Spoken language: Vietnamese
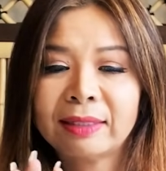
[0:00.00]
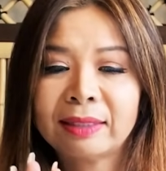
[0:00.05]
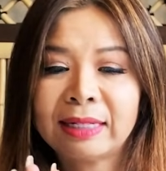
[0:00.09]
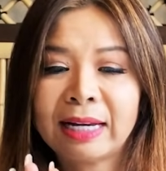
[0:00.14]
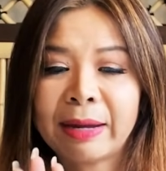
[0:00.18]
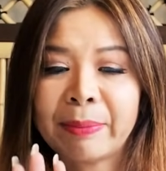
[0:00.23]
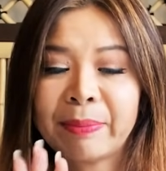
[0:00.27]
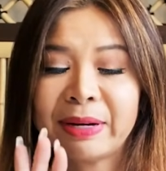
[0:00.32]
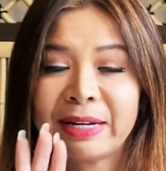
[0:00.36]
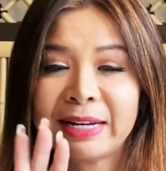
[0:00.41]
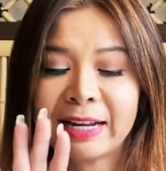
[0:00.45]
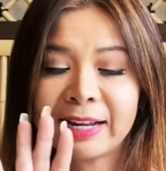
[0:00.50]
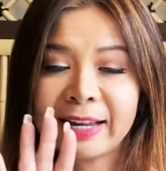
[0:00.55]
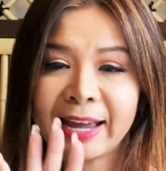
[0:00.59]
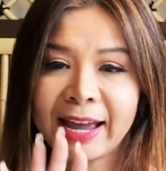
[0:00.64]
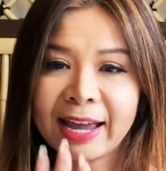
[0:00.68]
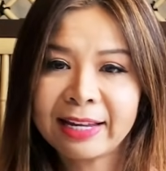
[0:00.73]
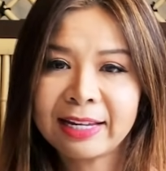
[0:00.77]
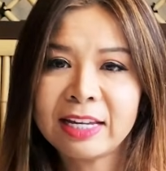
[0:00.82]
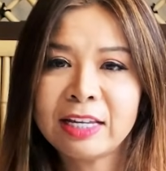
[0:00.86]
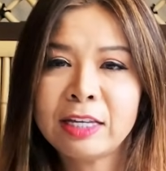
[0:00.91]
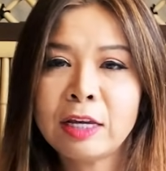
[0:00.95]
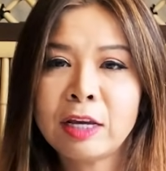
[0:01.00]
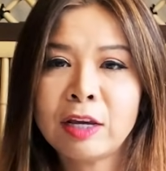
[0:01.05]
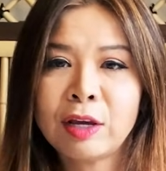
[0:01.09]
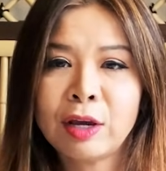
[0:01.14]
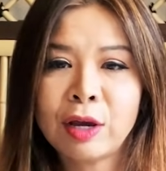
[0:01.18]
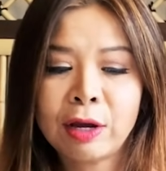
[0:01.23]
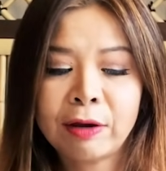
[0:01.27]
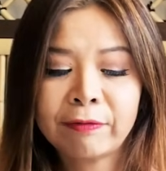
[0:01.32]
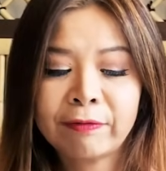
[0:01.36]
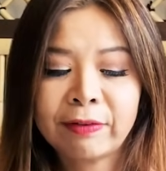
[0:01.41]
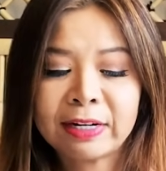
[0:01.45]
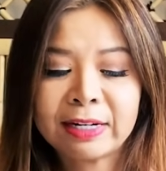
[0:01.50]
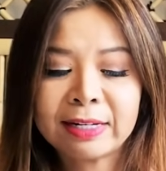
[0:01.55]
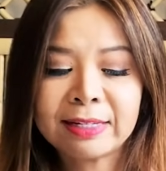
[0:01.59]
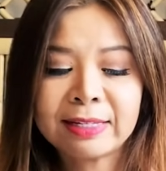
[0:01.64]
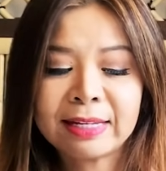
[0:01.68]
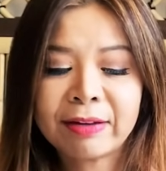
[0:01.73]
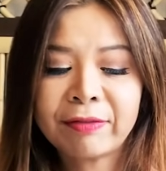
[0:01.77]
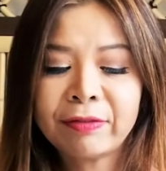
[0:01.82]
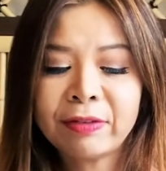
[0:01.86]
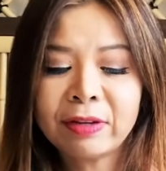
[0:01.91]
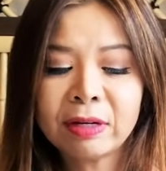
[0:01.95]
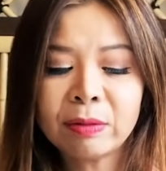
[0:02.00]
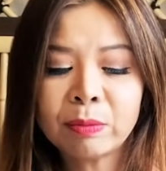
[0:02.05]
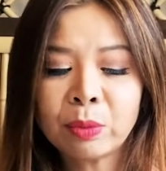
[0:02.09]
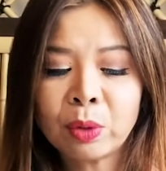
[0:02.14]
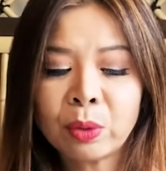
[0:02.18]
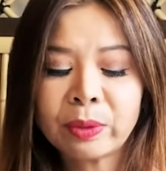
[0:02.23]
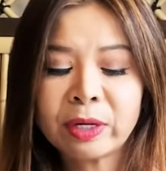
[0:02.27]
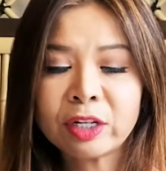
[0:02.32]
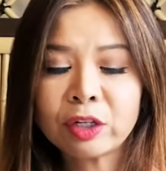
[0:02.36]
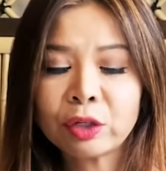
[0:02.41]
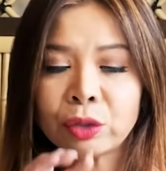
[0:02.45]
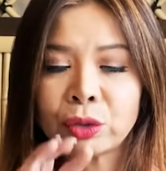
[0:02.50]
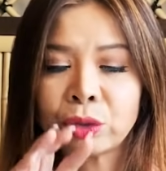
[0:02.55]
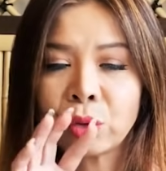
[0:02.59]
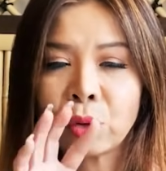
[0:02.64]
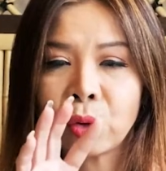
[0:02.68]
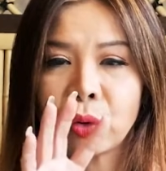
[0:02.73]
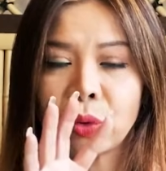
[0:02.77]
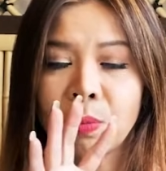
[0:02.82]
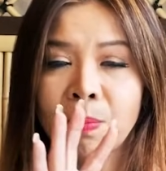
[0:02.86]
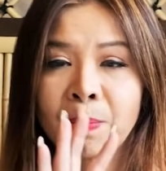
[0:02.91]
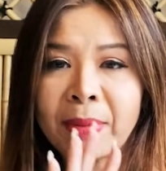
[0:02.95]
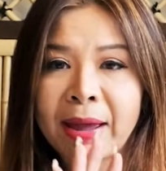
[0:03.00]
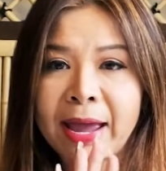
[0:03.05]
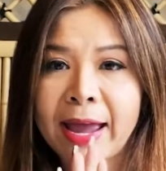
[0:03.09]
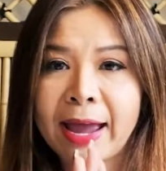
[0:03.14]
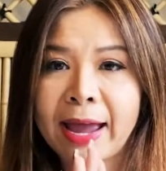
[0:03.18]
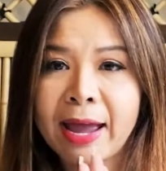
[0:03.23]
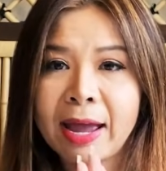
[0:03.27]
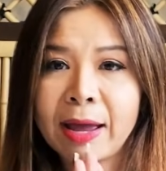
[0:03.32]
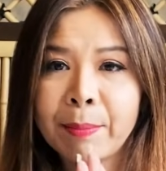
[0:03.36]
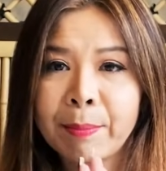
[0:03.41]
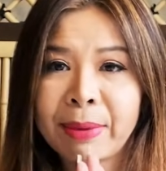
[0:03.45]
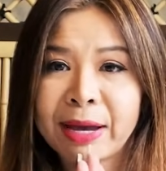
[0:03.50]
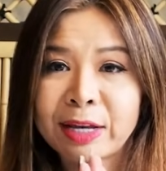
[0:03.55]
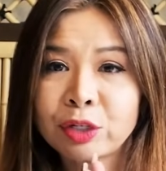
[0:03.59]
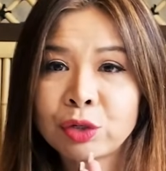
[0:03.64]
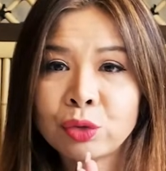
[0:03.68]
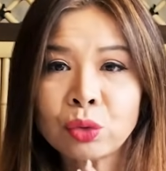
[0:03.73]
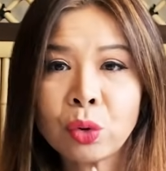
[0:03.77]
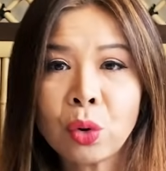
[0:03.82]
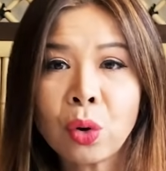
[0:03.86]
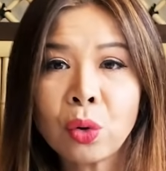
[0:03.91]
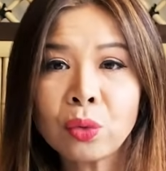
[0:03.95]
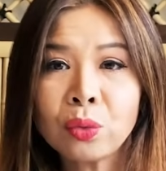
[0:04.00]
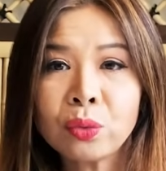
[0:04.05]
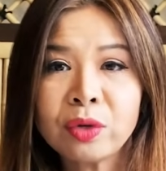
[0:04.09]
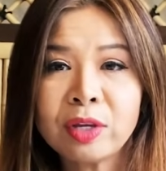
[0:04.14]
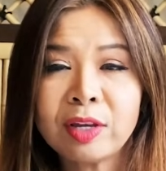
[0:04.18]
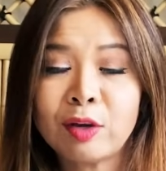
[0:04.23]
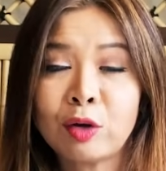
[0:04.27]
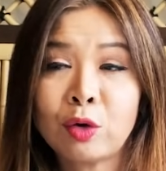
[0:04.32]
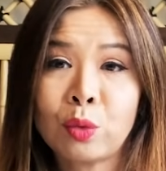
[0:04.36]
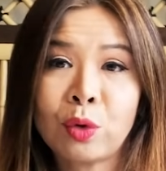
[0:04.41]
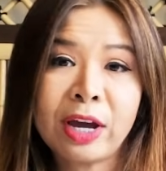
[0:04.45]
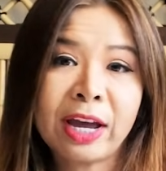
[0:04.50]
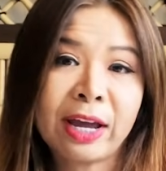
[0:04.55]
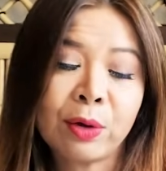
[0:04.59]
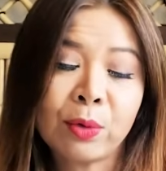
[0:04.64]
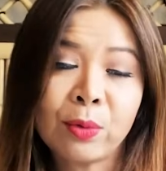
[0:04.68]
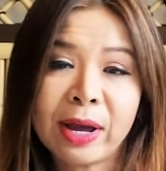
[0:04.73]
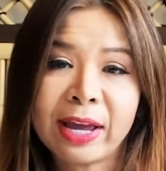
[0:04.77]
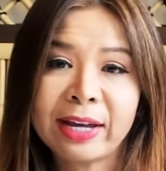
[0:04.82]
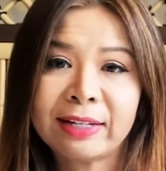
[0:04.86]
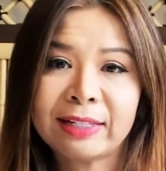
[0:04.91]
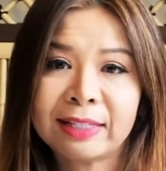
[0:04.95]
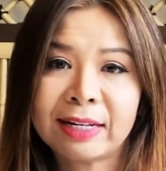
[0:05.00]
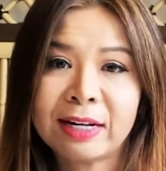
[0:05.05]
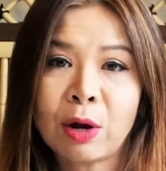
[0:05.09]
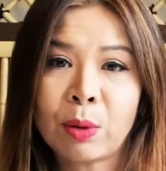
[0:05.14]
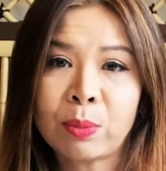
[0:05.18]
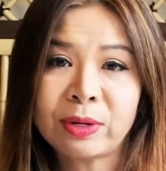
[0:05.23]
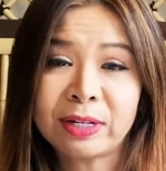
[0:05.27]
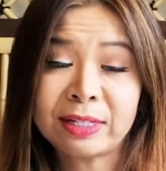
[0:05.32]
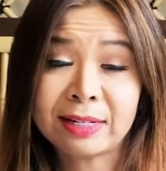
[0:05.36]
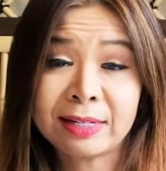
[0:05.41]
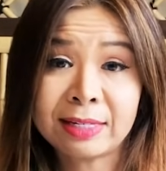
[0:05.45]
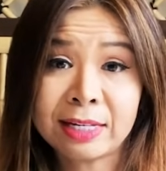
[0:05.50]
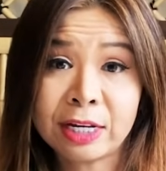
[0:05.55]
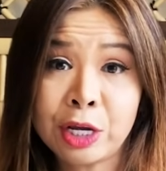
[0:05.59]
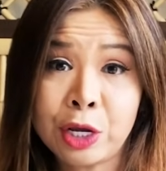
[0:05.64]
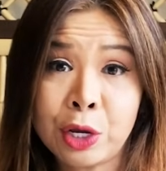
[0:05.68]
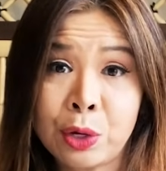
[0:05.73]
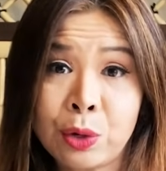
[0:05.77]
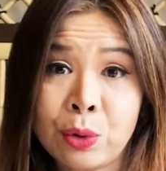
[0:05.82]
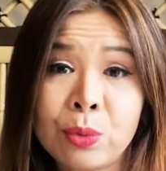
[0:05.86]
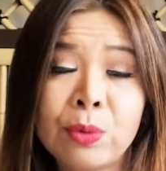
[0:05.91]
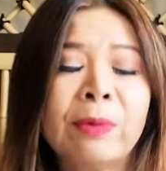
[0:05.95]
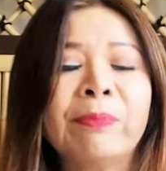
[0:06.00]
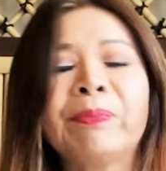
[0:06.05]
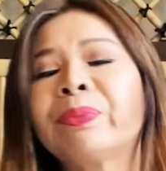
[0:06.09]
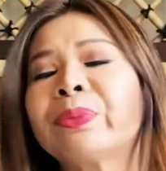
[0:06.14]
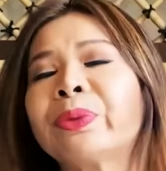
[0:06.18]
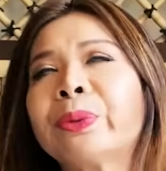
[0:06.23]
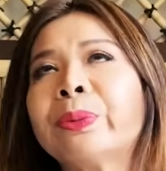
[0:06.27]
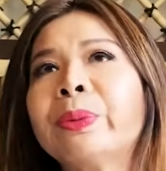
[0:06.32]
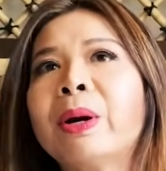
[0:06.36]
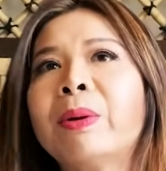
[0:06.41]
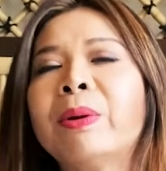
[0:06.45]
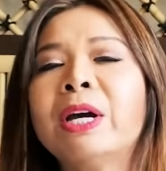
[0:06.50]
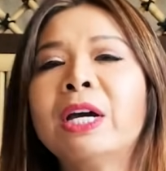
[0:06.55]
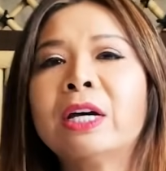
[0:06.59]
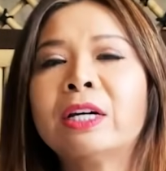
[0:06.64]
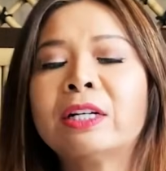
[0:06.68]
là mình đã khai cái gì, và nó sẽ viết một cái số mã, mã số gì của hải quan, người ta đọc người ta sẽ hiểu, đúng không?